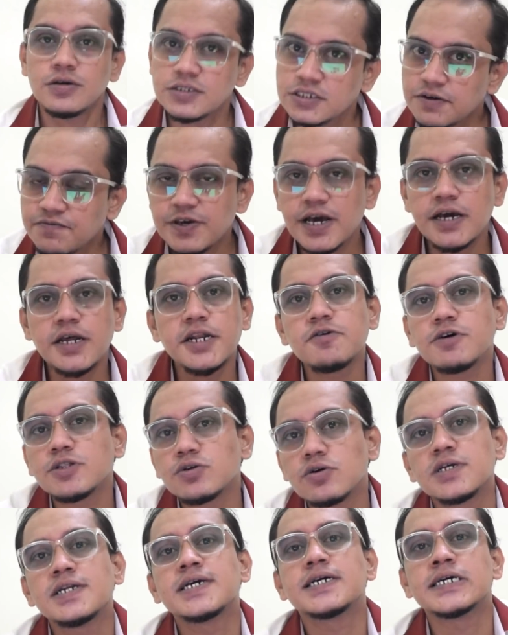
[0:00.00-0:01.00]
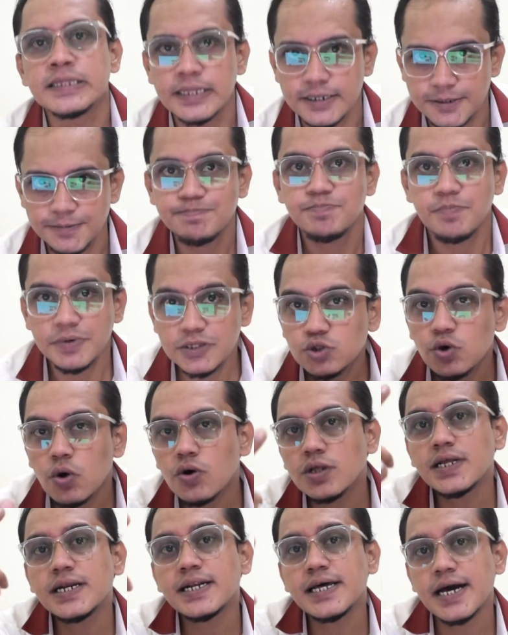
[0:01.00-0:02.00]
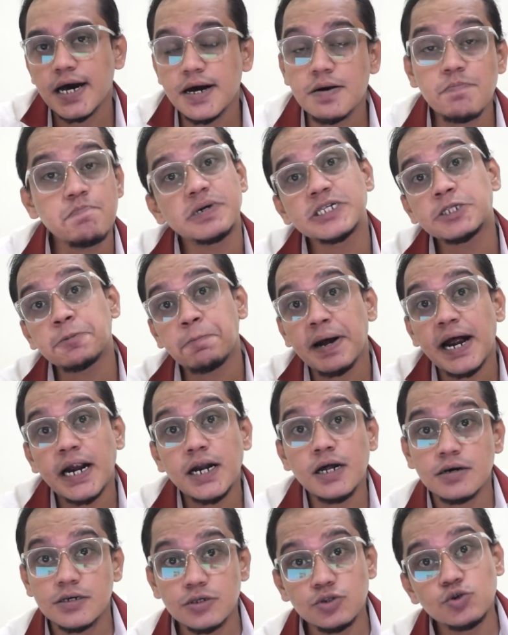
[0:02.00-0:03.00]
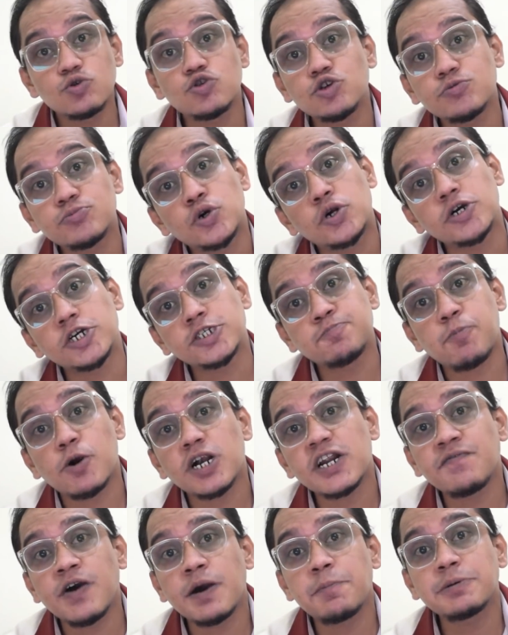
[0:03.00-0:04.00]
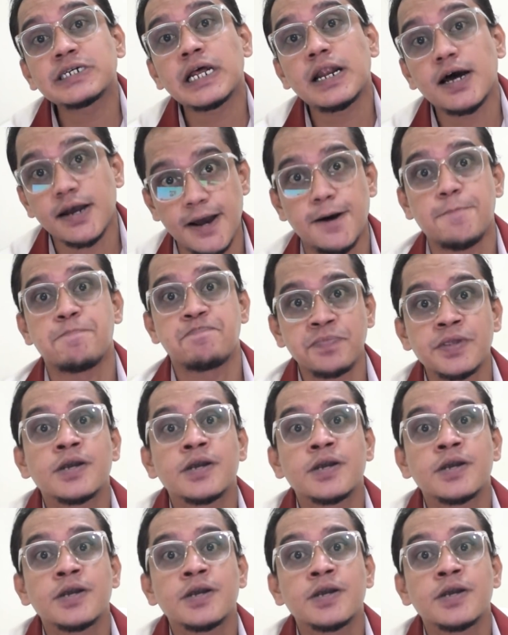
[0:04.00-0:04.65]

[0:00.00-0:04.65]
और सिर्फ यही नहीं हुआ दो दिन के अंदर मैं दो दिन नहीं आया मिथ पैड यूट्यूब छोड़कर स्पॉटीफाई पे चला गया